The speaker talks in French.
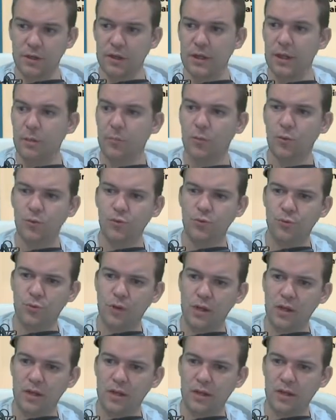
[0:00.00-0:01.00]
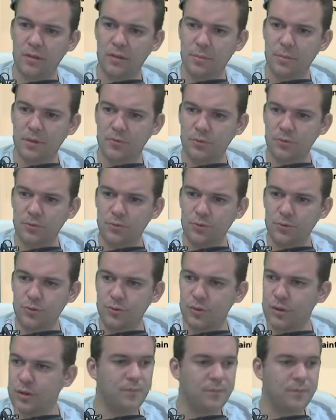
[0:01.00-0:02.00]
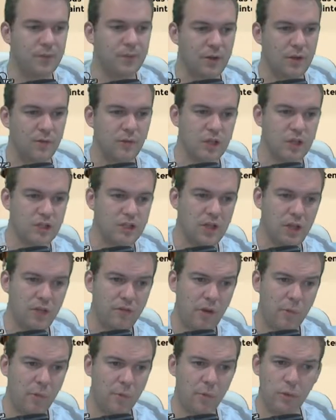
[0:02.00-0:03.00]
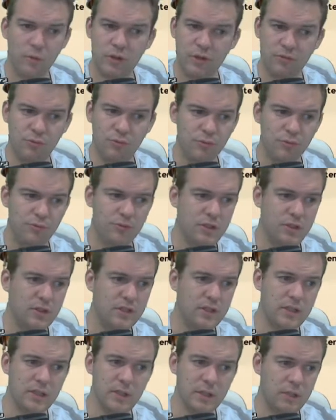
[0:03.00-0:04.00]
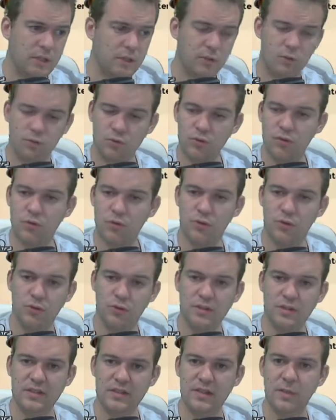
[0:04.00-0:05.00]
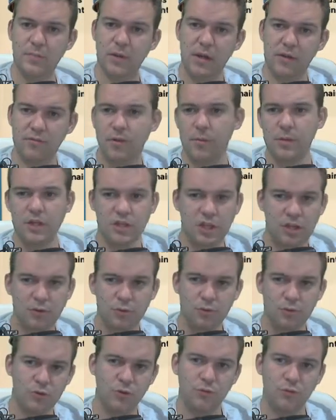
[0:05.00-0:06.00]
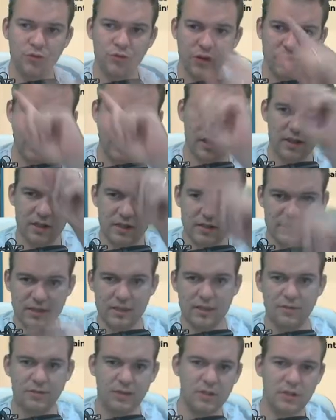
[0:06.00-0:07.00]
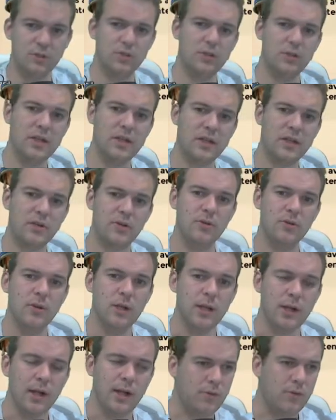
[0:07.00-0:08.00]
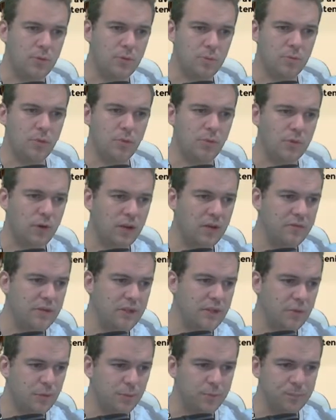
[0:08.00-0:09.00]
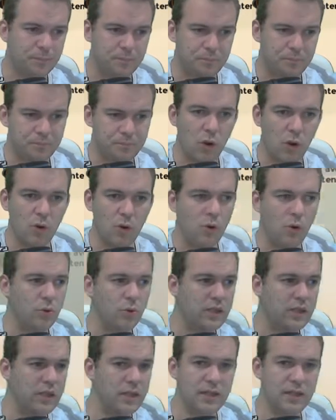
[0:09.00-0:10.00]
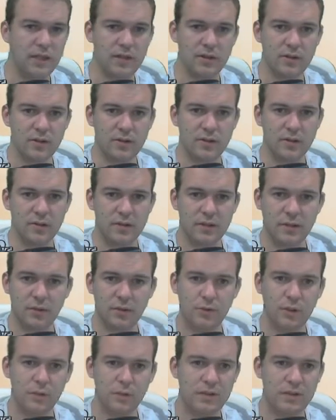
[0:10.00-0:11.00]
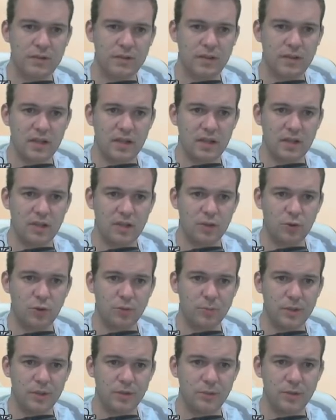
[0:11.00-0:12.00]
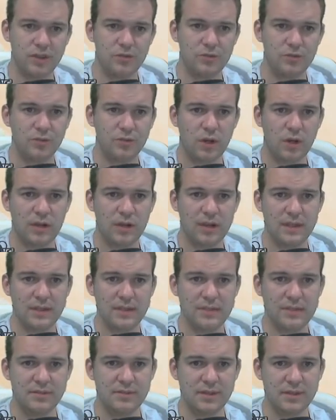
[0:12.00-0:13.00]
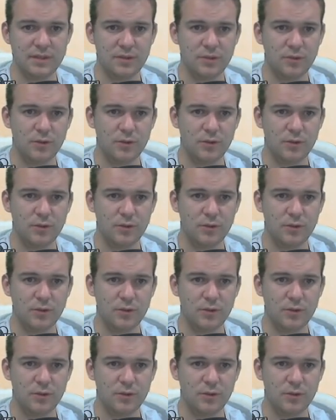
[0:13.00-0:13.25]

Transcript: bonsoir, bienvenue. Hum, voilà, suis arrivé à peu près au niveau 20 et donc euh, n'hésitez pas à aller voir ma chaîne YouTube, vous avez l'adresse qui défile en haut de l'écran pour voir la vidéo. Ok, euh, il y a eu un message. OP demain soir, lundi 21h,